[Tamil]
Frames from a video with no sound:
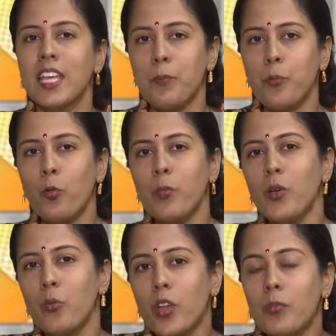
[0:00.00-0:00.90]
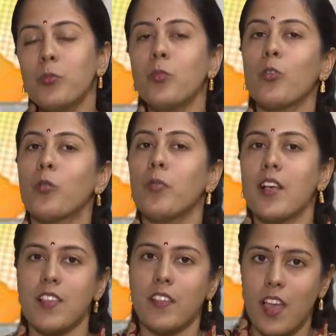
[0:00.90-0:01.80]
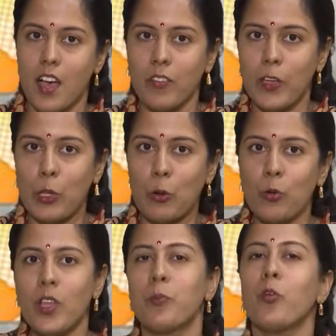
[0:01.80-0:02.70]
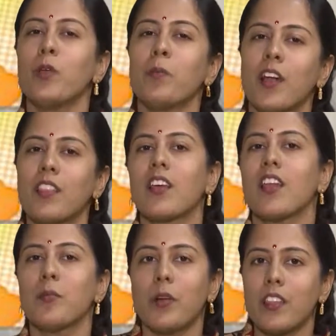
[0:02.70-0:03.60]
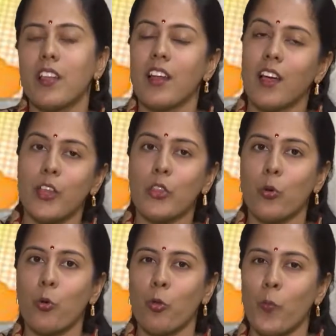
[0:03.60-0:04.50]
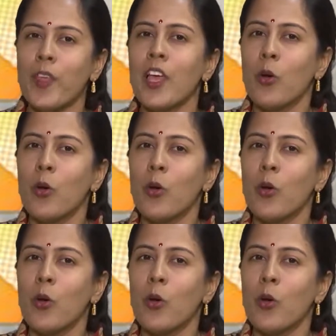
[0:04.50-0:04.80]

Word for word: எப்போவுமே உடம்பும் ரொம்ப அசதியாகவே இருக்கும் எப்போவுமே படுத்துக்கலாம் படுத்துக்கலான்னே தோணும்